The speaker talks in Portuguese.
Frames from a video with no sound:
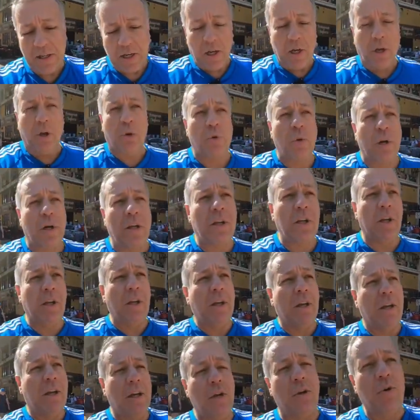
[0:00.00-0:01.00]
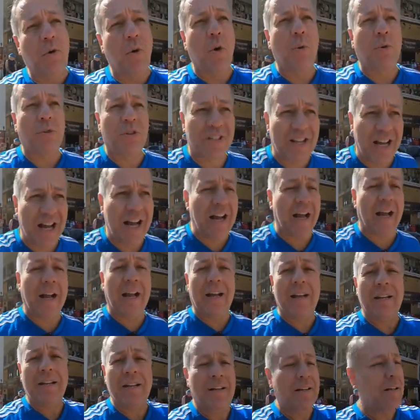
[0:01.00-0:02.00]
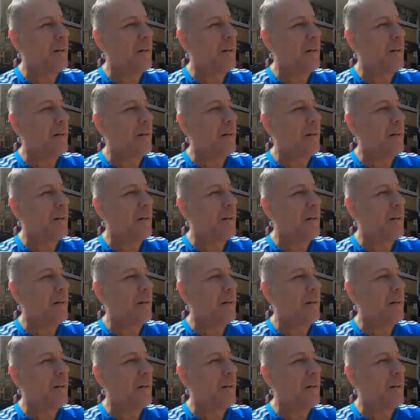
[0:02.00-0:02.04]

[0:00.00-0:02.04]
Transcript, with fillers: Eu tô aqui no Gonzaga,